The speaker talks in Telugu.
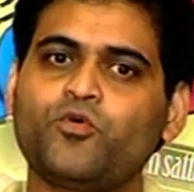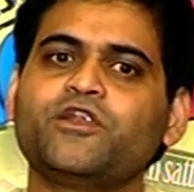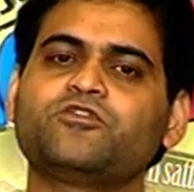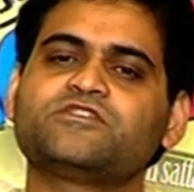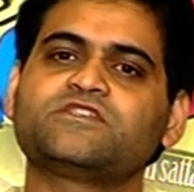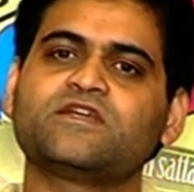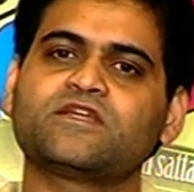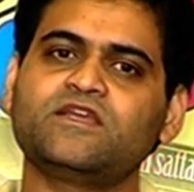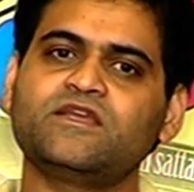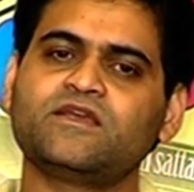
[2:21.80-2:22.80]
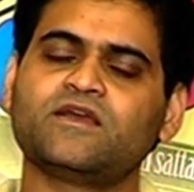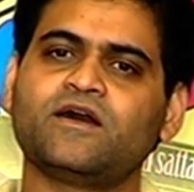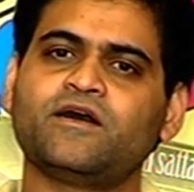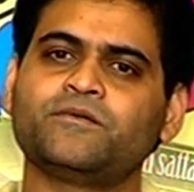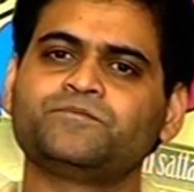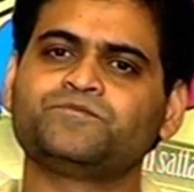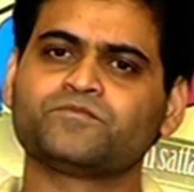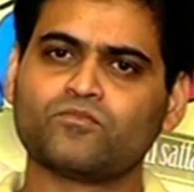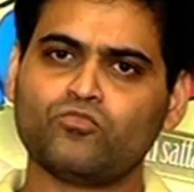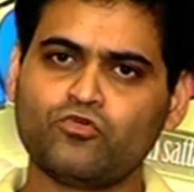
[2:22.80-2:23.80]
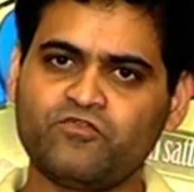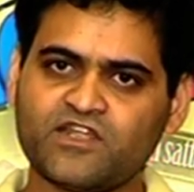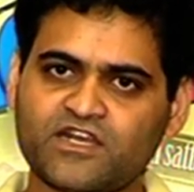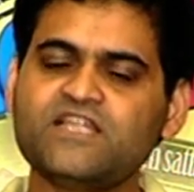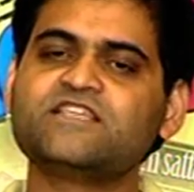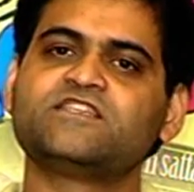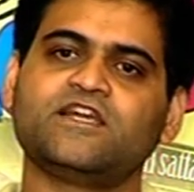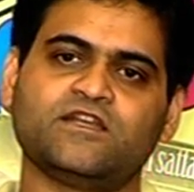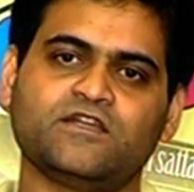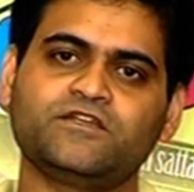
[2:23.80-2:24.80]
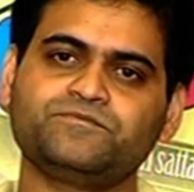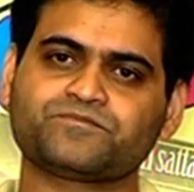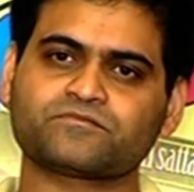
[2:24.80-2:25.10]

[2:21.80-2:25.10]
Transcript: పాయింట్ వచ్చేసరికి మూవీ రిలీజ్ డేట్ అండి